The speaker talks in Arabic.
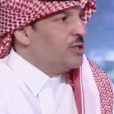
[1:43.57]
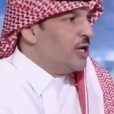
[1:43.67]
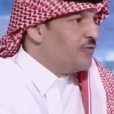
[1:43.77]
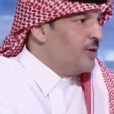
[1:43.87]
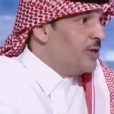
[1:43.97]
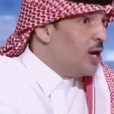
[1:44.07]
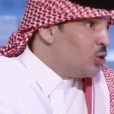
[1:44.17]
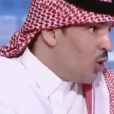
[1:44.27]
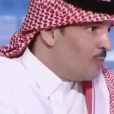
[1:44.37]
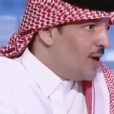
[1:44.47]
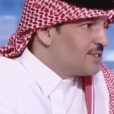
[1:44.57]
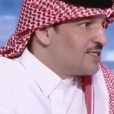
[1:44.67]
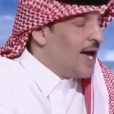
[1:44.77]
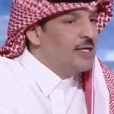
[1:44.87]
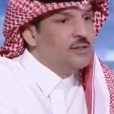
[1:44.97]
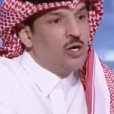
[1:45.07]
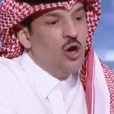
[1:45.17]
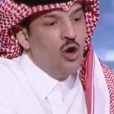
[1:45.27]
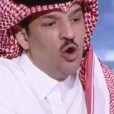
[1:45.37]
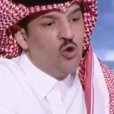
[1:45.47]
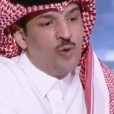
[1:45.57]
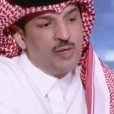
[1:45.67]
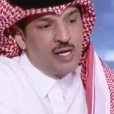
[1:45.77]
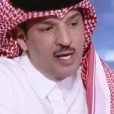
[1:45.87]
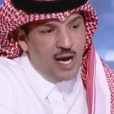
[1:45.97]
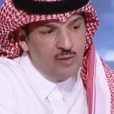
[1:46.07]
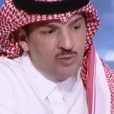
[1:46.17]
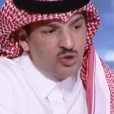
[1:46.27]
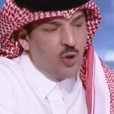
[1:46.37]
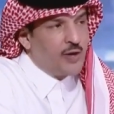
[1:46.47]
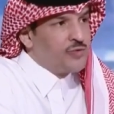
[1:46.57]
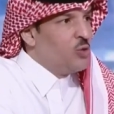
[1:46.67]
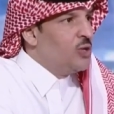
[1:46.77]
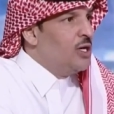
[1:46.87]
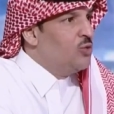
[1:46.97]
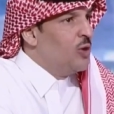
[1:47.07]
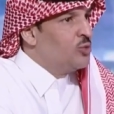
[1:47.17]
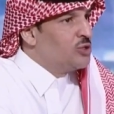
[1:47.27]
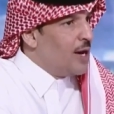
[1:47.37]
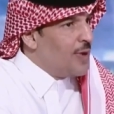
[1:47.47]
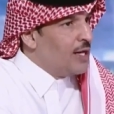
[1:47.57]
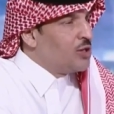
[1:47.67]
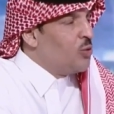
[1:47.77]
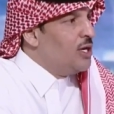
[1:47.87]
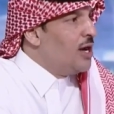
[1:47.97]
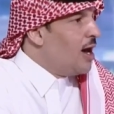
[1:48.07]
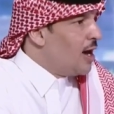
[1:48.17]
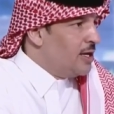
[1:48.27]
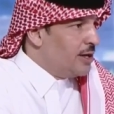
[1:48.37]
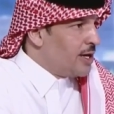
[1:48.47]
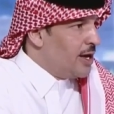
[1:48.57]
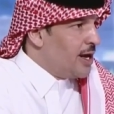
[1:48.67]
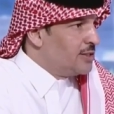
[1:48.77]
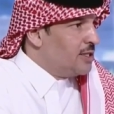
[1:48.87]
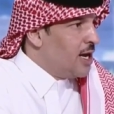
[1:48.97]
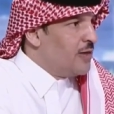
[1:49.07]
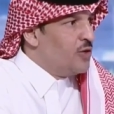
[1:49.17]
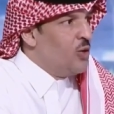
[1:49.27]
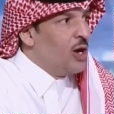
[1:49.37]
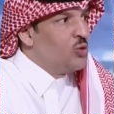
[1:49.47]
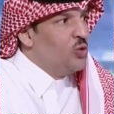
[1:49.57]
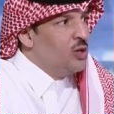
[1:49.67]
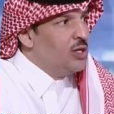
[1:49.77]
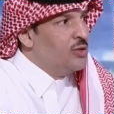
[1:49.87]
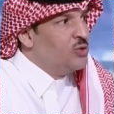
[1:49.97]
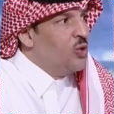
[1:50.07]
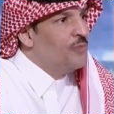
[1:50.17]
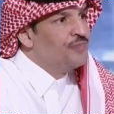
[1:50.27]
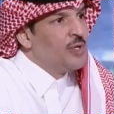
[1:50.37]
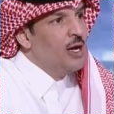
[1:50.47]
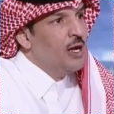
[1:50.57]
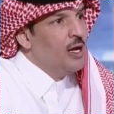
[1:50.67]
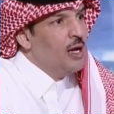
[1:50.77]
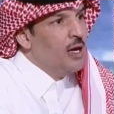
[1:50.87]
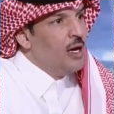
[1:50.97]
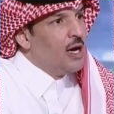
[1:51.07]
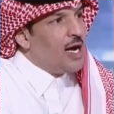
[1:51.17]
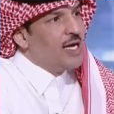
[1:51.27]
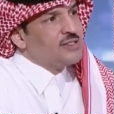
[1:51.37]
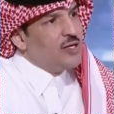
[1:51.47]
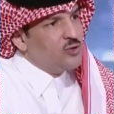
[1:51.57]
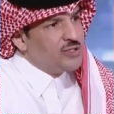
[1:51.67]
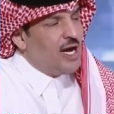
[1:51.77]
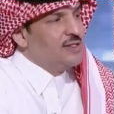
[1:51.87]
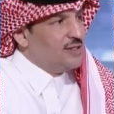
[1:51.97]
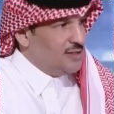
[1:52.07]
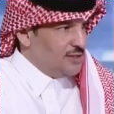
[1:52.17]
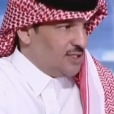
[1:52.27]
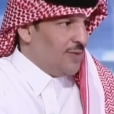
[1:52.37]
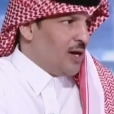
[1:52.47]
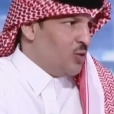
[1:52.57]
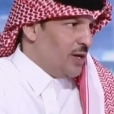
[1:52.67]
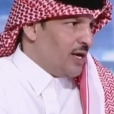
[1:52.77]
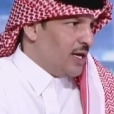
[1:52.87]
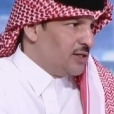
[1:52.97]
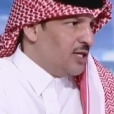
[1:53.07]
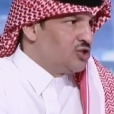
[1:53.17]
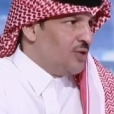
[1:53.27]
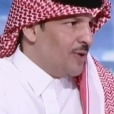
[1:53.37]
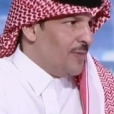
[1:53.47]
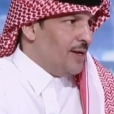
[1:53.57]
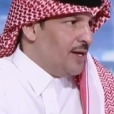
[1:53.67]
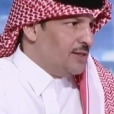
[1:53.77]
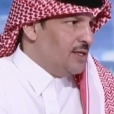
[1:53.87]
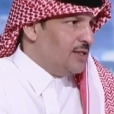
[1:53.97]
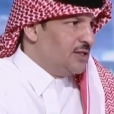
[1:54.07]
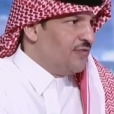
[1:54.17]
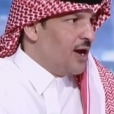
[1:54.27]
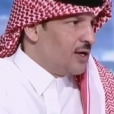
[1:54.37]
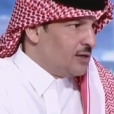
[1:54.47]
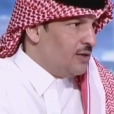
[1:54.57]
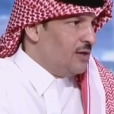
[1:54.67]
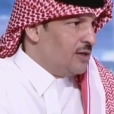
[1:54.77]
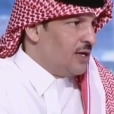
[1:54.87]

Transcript: المحترفين اليوم مع سعد ومن خلال مشوار طويل ومتابعة طويلة أغير قناعتي هذه وأقول أنه خاصة أنه سعد سبق وأن خاض تجربة مع نادي الاتفاق